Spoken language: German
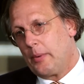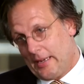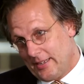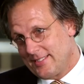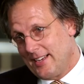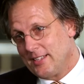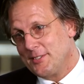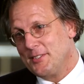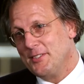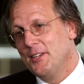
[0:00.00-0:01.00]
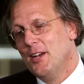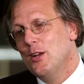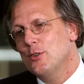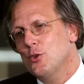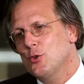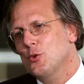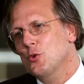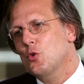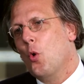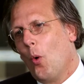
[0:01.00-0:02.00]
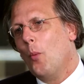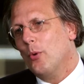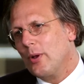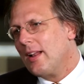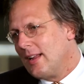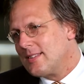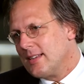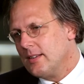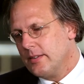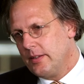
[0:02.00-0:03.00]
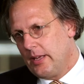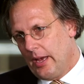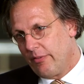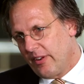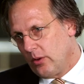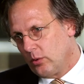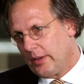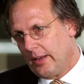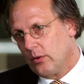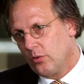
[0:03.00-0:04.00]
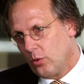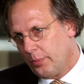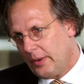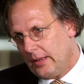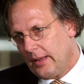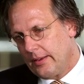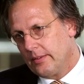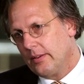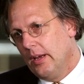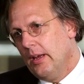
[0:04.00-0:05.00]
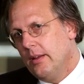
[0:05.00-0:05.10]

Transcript: Wenn man an das erste Zystoskop und letztendlich die Erfindung der Endoskopie denkt,